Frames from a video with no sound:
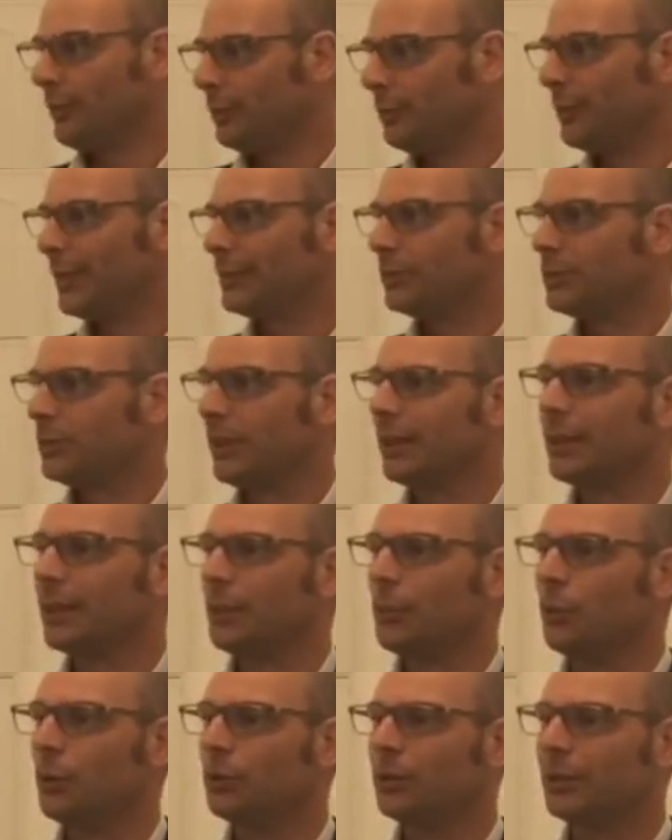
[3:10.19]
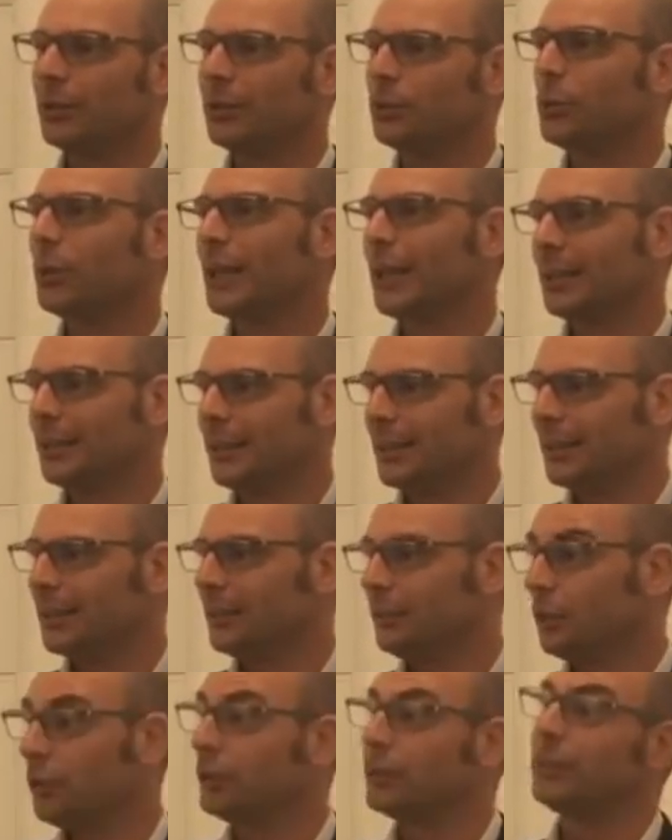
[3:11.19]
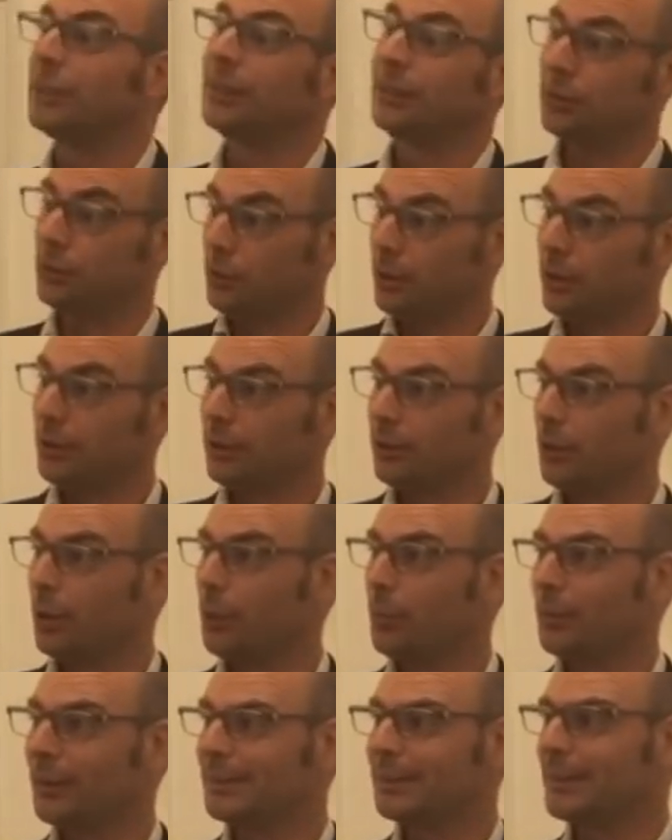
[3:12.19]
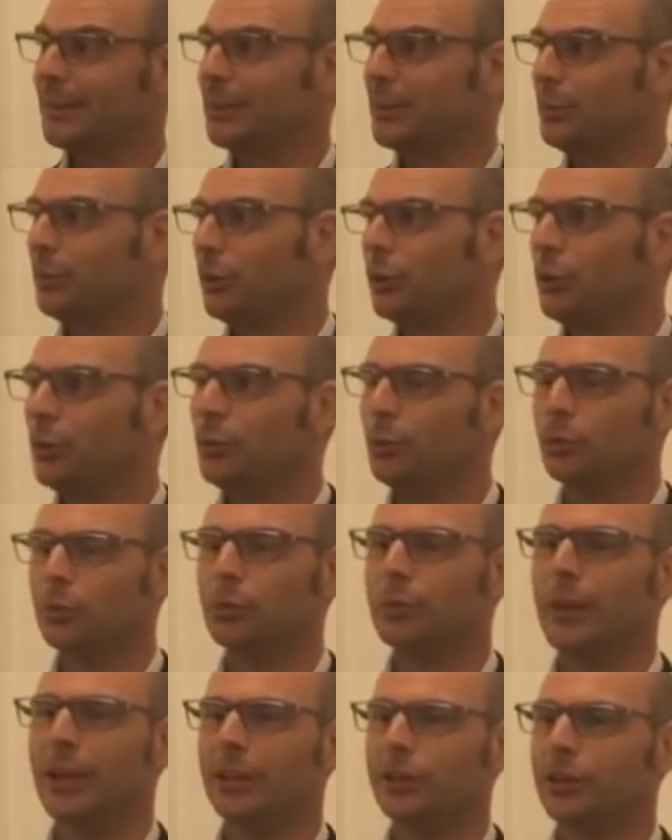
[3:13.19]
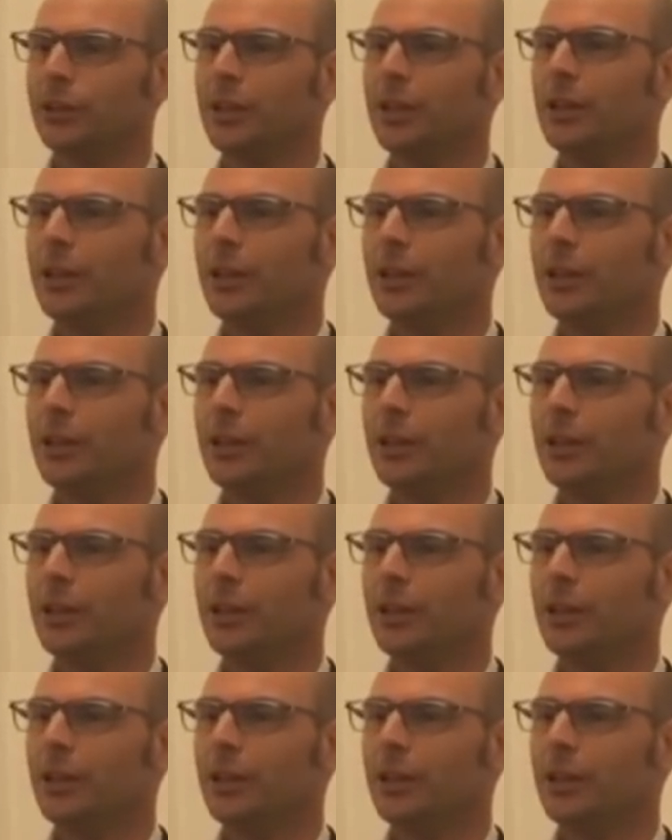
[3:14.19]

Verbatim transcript: perso anche molti dei suoi candidati forti che sono passati poi con Musumeci